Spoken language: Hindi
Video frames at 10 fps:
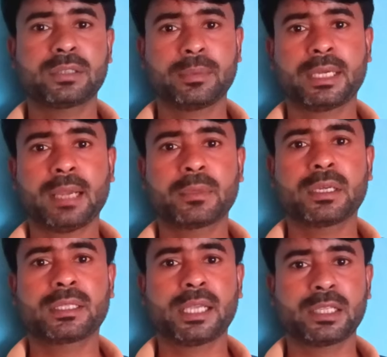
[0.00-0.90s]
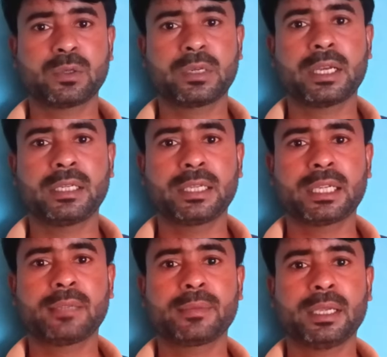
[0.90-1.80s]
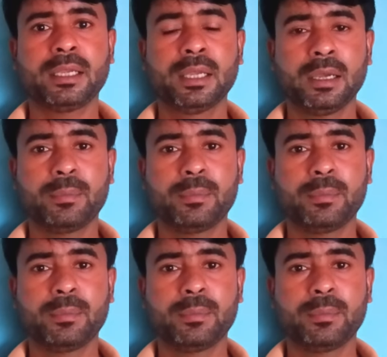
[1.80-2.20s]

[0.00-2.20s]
जब काम करते हैं जो डेली ट्रेकिंग में